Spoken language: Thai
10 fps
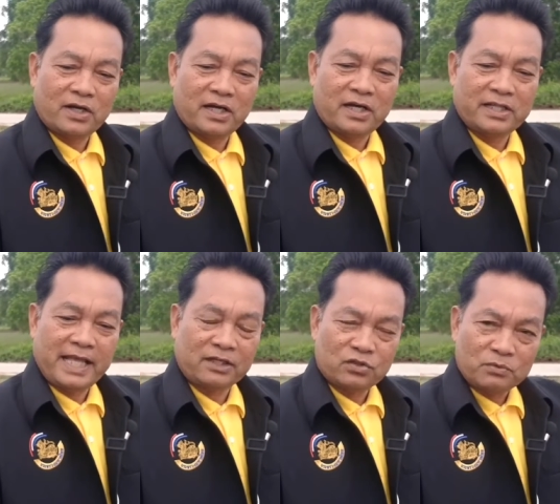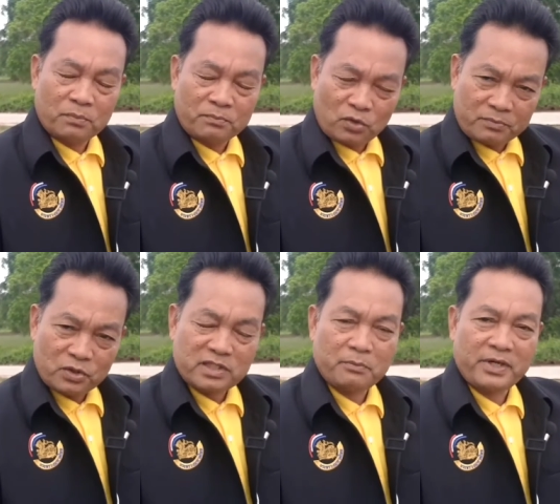แหล่งชุมนุมกรมยุท
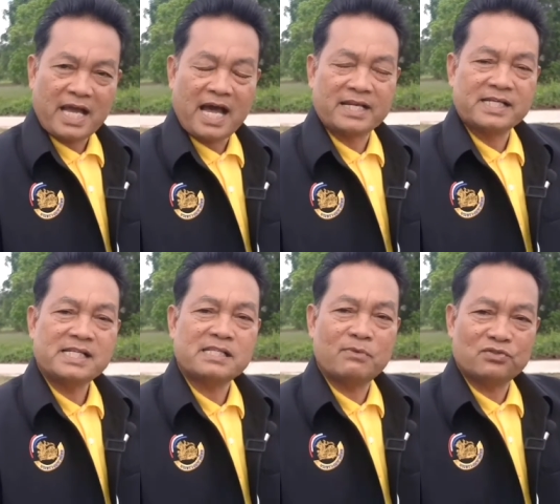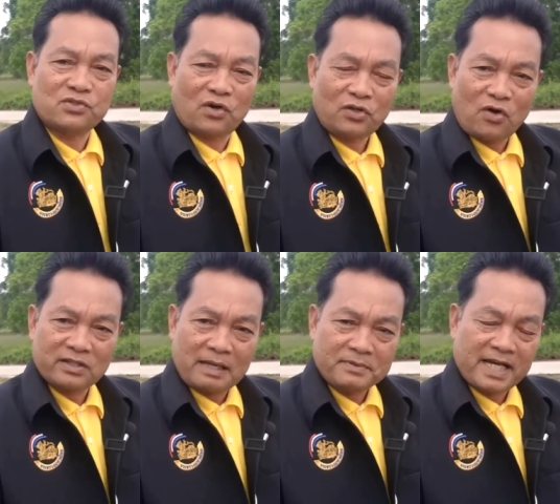ธบริการหรือสโมสรกอง
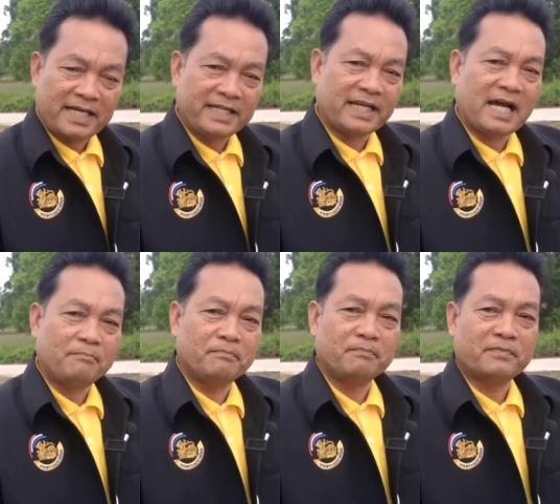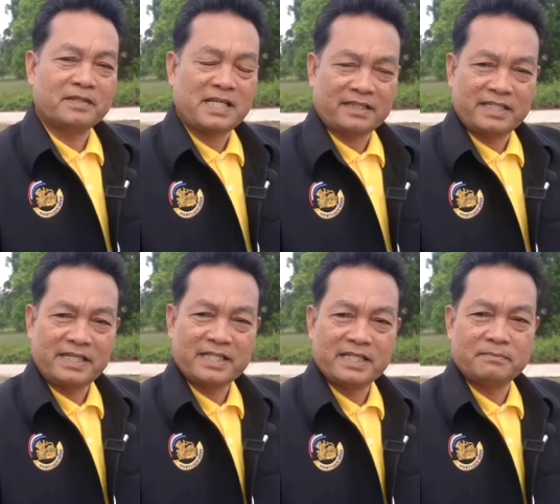ทัพไทยนะครับ จัดที่
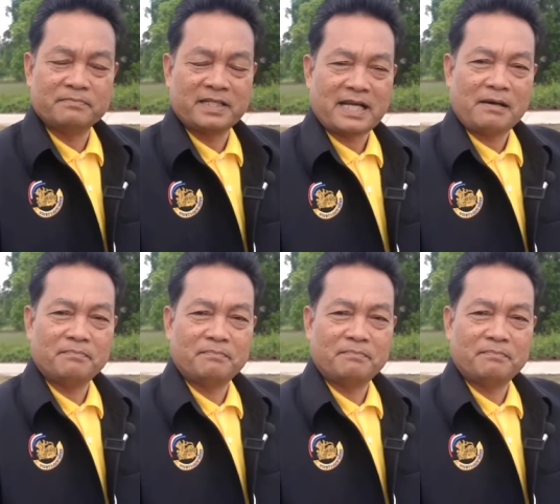เดิมนะครับ